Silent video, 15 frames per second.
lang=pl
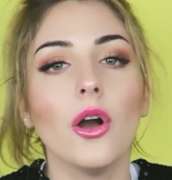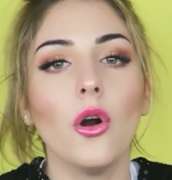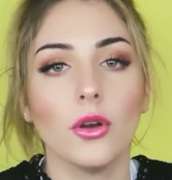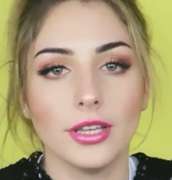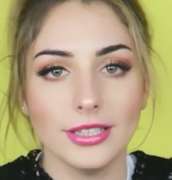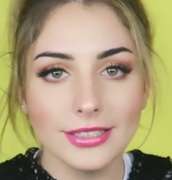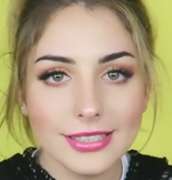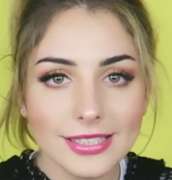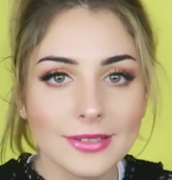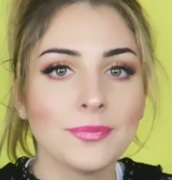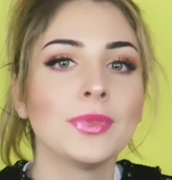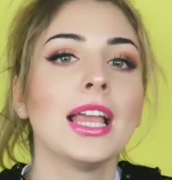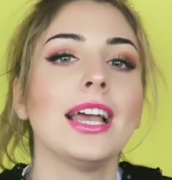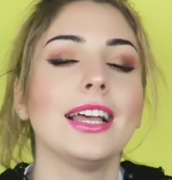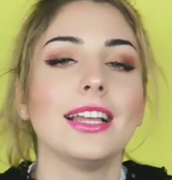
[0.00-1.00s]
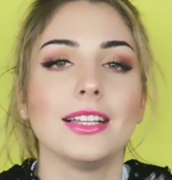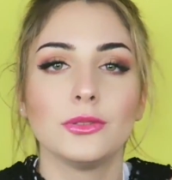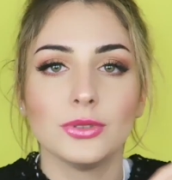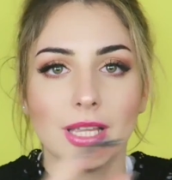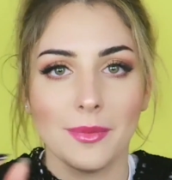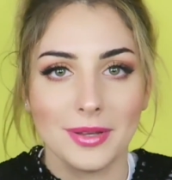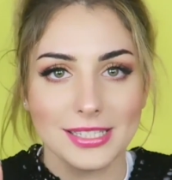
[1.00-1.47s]
Oins. E,
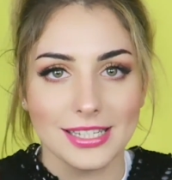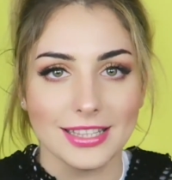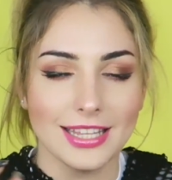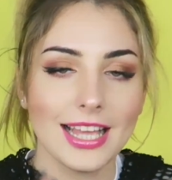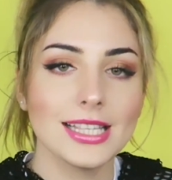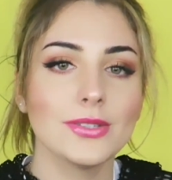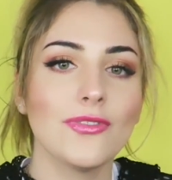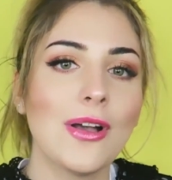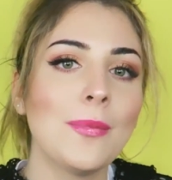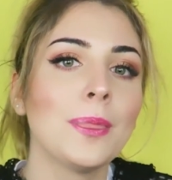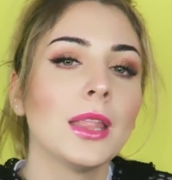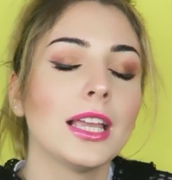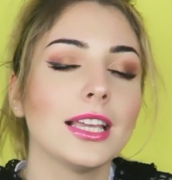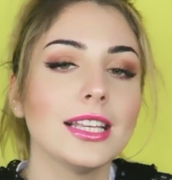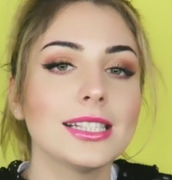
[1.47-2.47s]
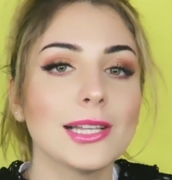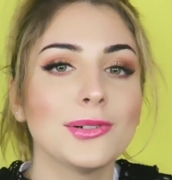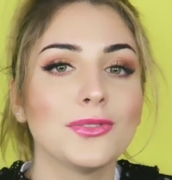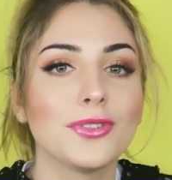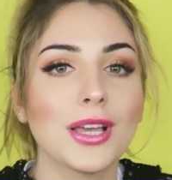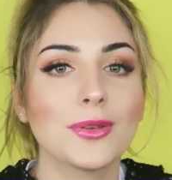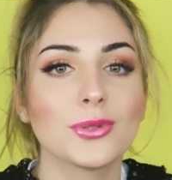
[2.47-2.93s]
tutaj macie nazwę i
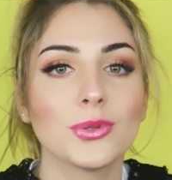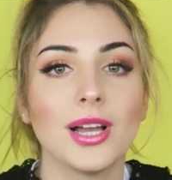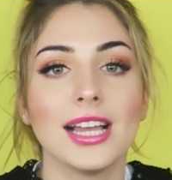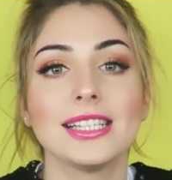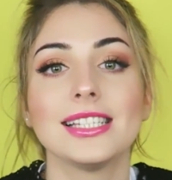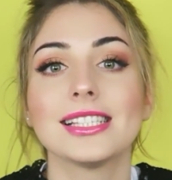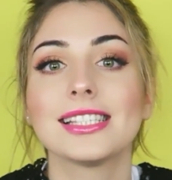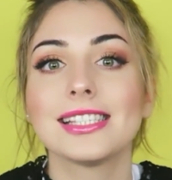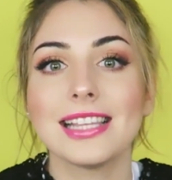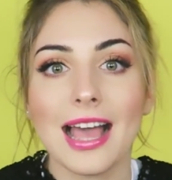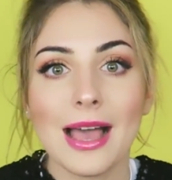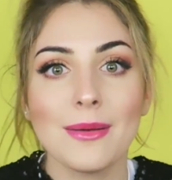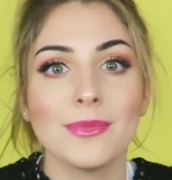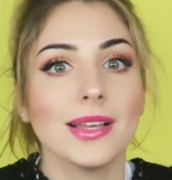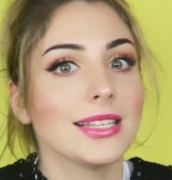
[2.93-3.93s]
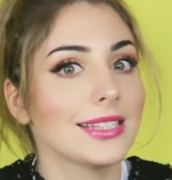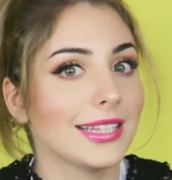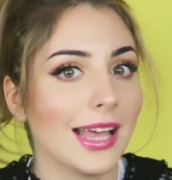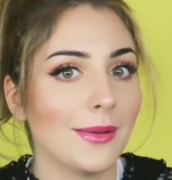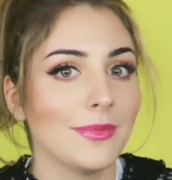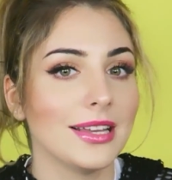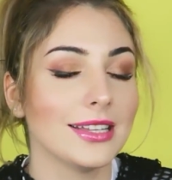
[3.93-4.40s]
zamówiłam, słuchajcie, same,
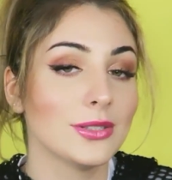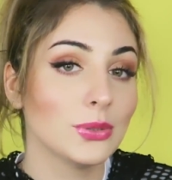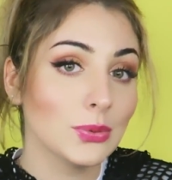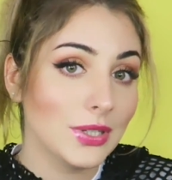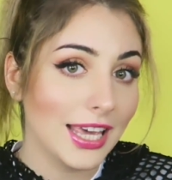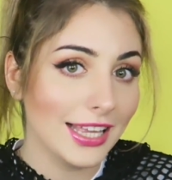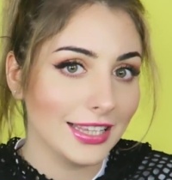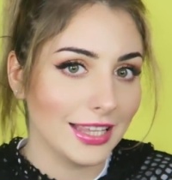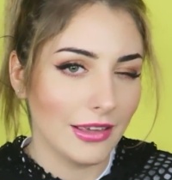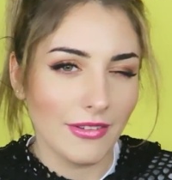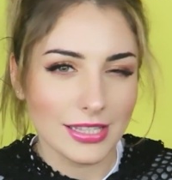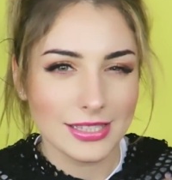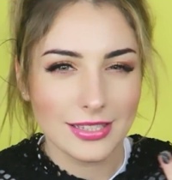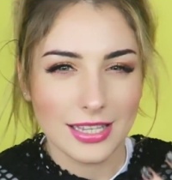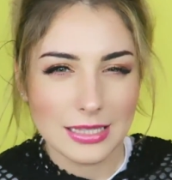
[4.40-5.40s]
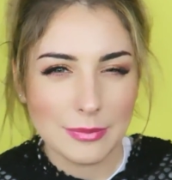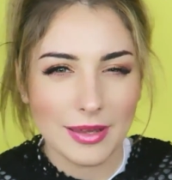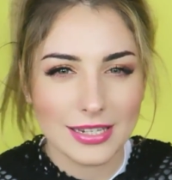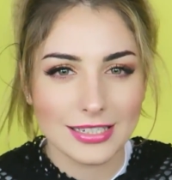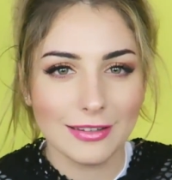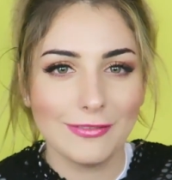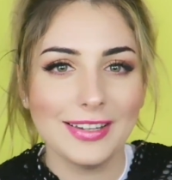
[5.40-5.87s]
same sukienki, więc to jest
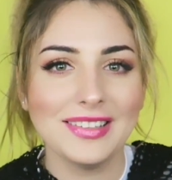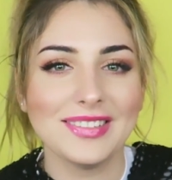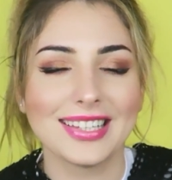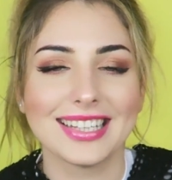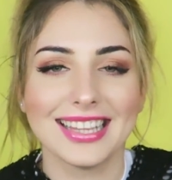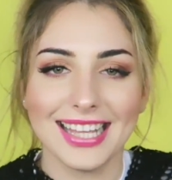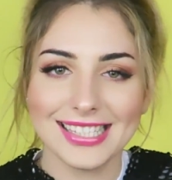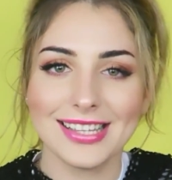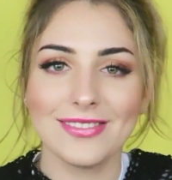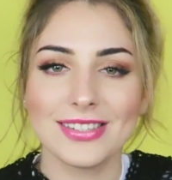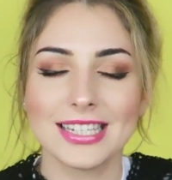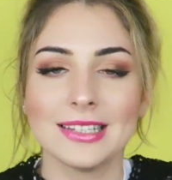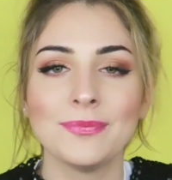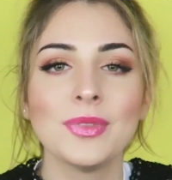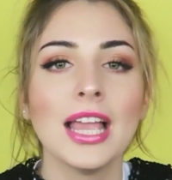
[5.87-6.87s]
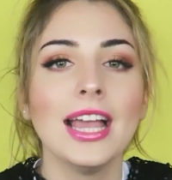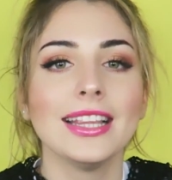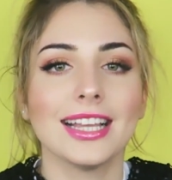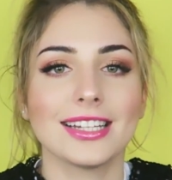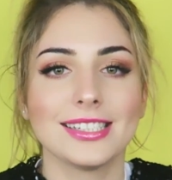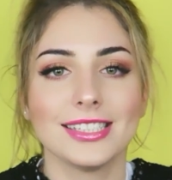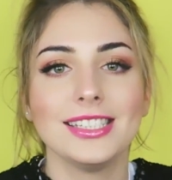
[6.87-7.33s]
bardziej filmik dla dziewczyn,
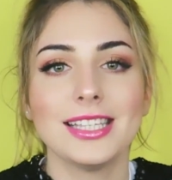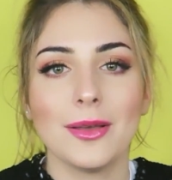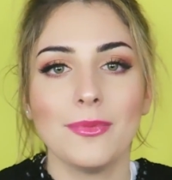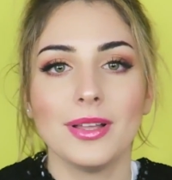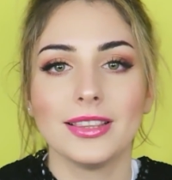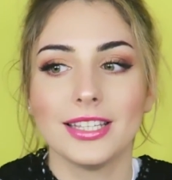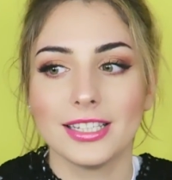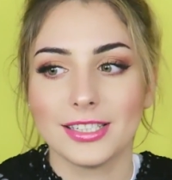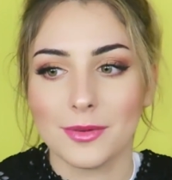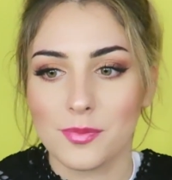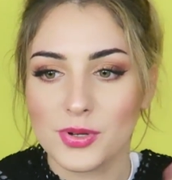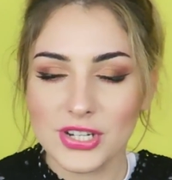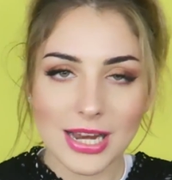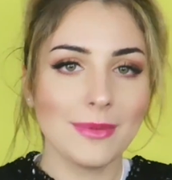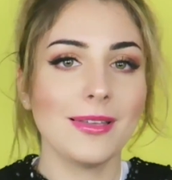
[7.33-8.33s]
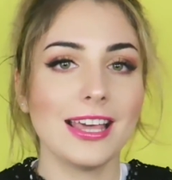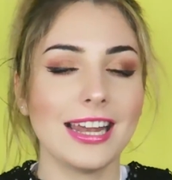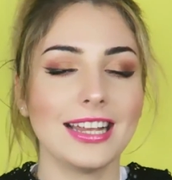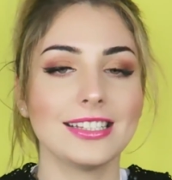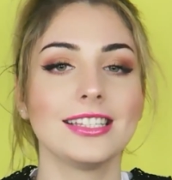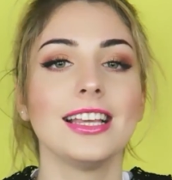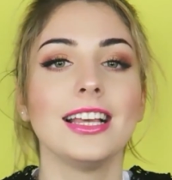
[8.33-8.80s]
także dzisiaj będę się
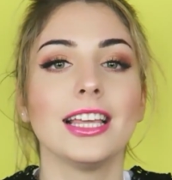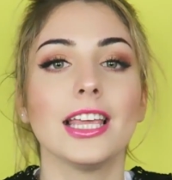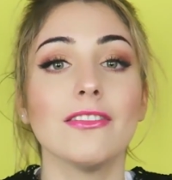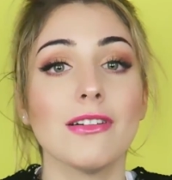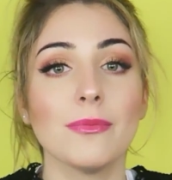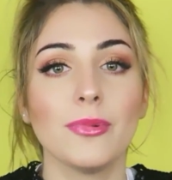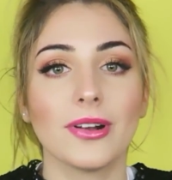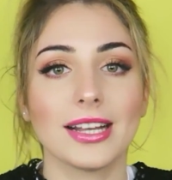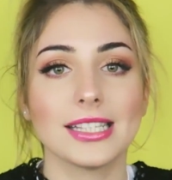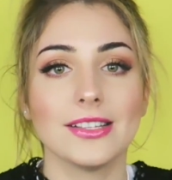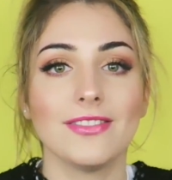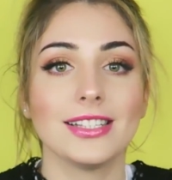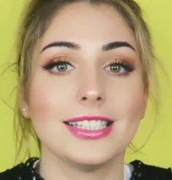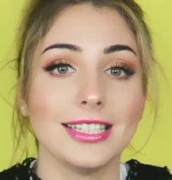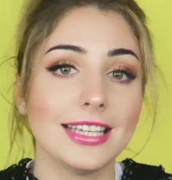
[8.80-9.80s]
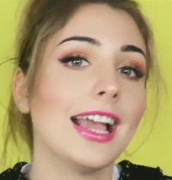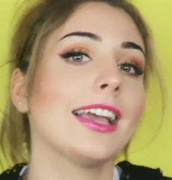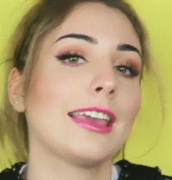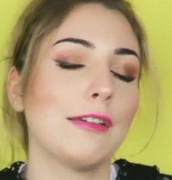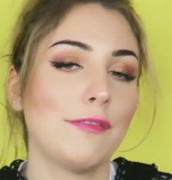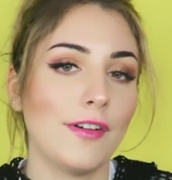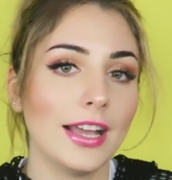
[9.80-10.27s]
przebierać i Wam pokazywać,
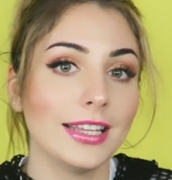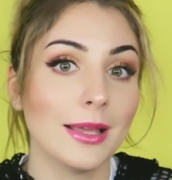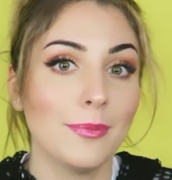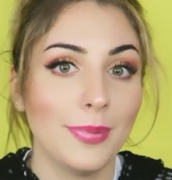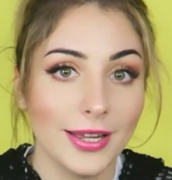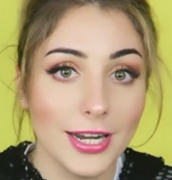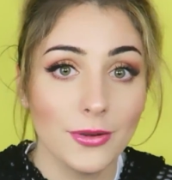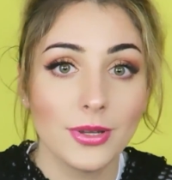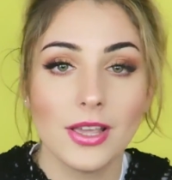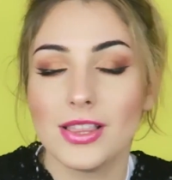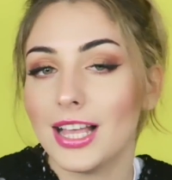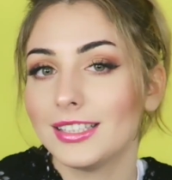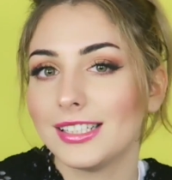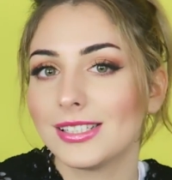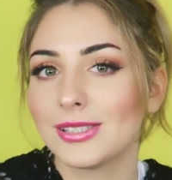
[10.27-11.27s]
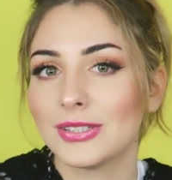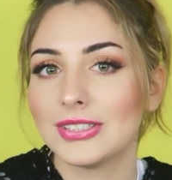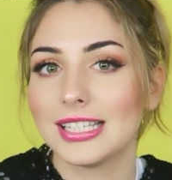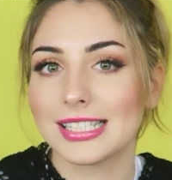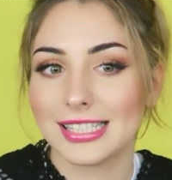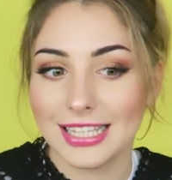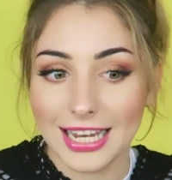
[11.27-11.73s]
jakie fajne perełki na tej
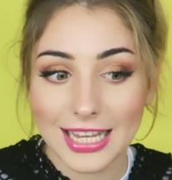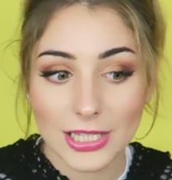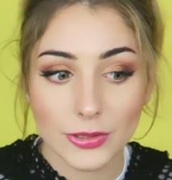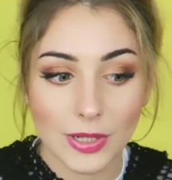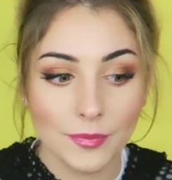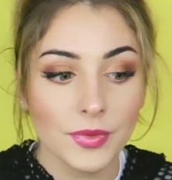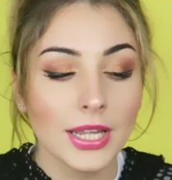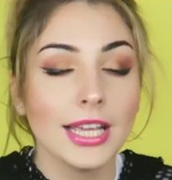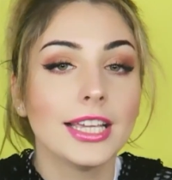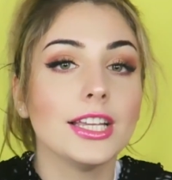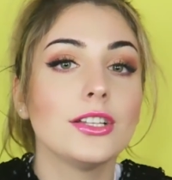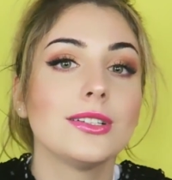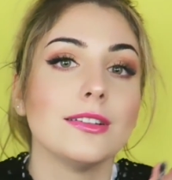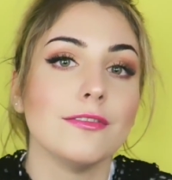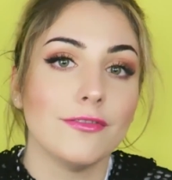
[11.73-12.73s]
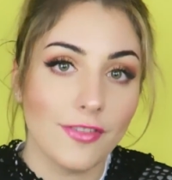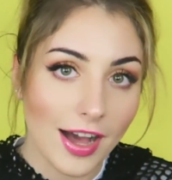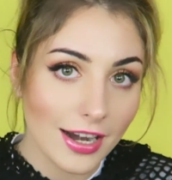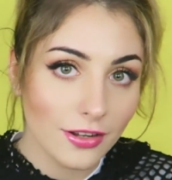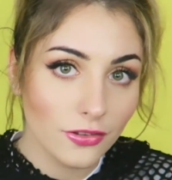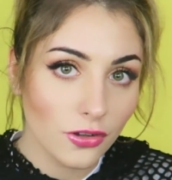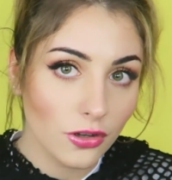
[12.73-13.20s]
stronie znalazłam i czy
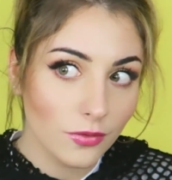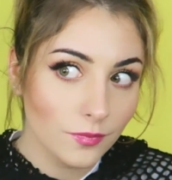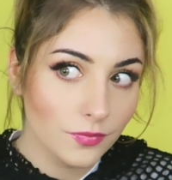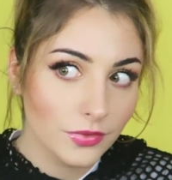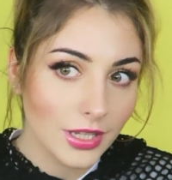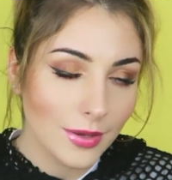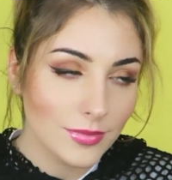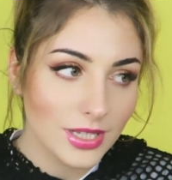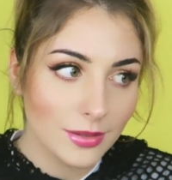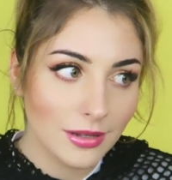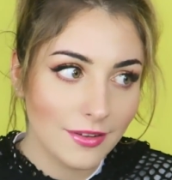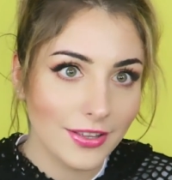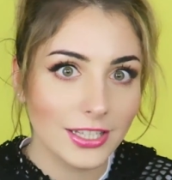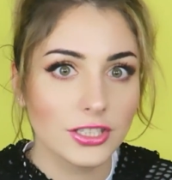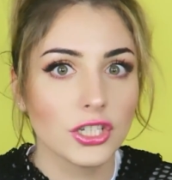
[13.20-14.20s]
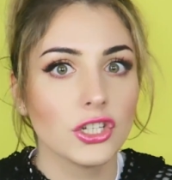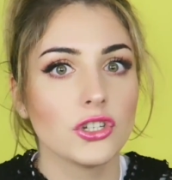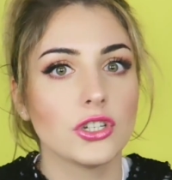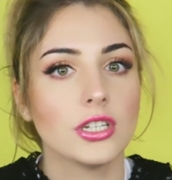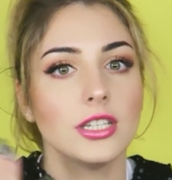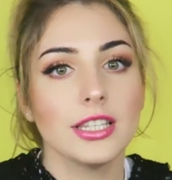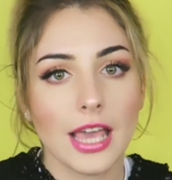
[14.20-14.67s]
warto tam zamawiać,
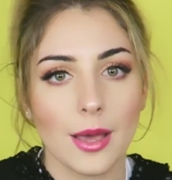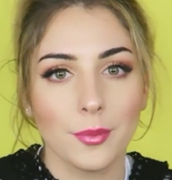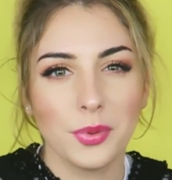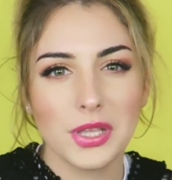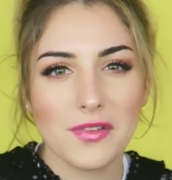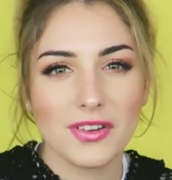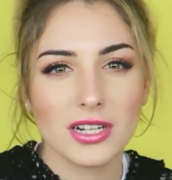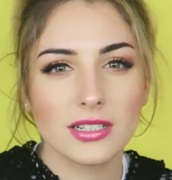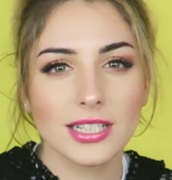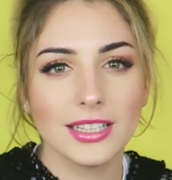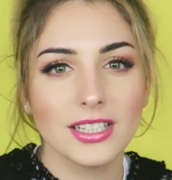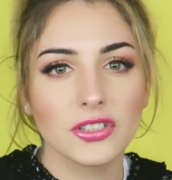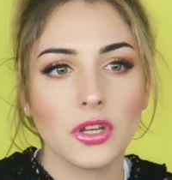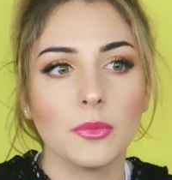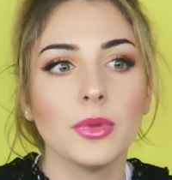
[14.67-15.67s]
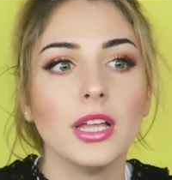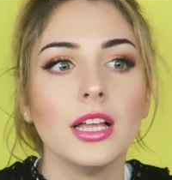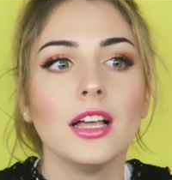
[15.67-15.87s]
czy nie, ponieważ ceny są